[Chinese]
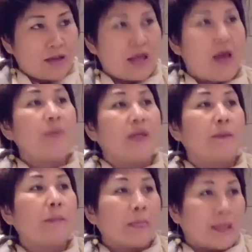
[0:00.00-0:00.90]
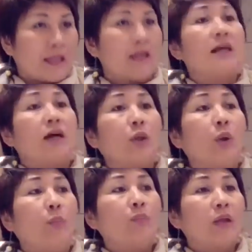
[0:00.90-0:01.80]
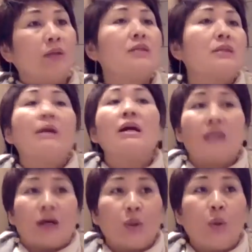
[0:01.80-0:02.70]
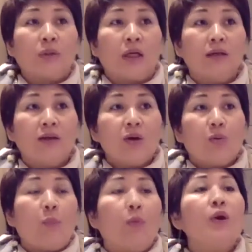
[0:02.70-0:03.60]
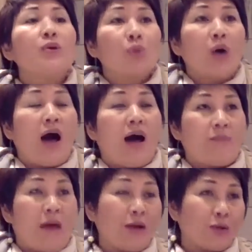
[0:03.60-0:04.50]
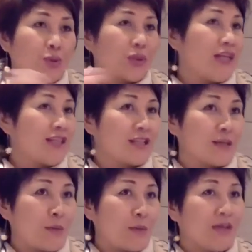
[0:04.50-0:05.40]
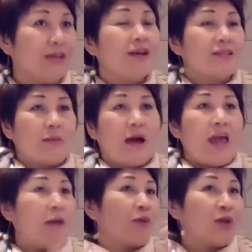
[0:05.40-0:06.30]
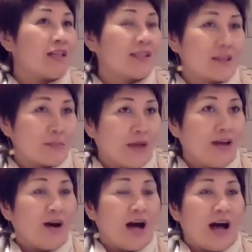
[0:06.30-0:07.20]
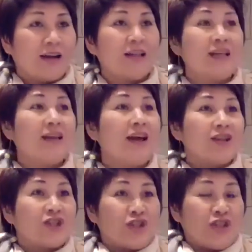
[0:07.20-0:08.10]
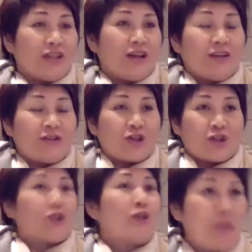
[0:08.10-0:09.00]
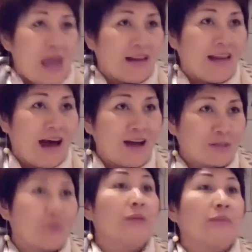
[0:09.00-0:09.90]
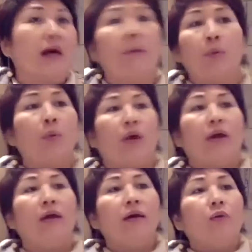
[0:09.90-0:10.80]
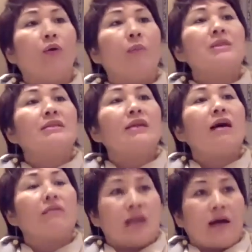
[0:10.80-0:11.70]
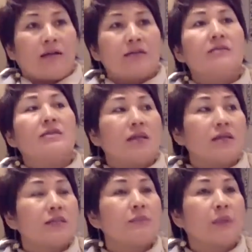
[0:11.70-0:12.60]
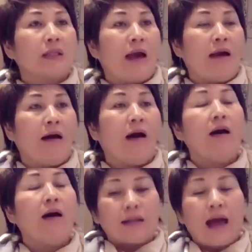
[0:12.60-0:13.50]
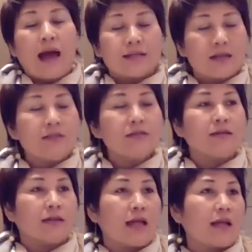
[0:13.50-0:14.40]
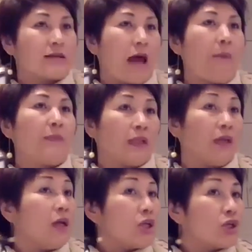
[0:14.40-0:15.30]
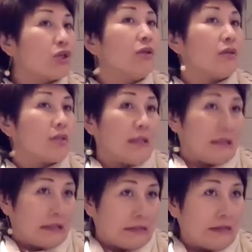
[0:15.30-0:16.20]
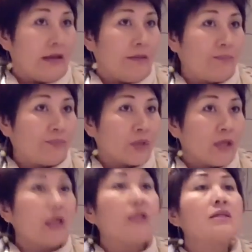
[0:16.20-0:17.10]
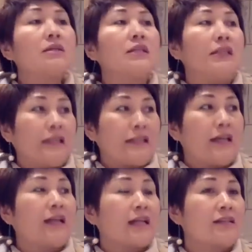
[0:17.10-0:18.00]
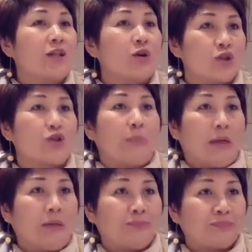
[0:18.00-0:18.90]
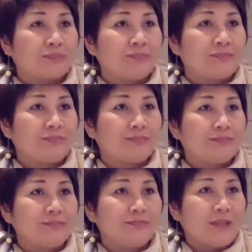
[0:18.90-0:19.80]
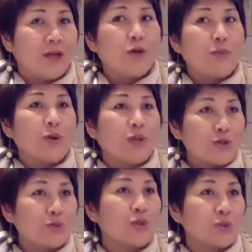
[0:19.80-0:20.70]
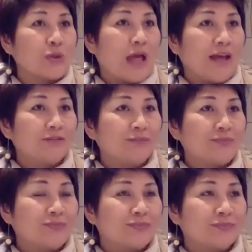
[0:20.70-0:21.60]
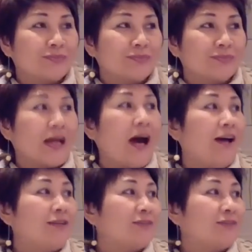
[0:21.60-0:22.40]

产品给他讲透。那怎么样讲透呢？我不会说啊，白藜乳醇可以治什么病，什么 AM 可以治什么啊，可以治你的就是失眠啦，什么什么的，不会。我们今天要讲的是杰斯平台哈，它真正的它的产品的设计理念，它的设计理念大家知道是什么？有没有能说得出来？啊，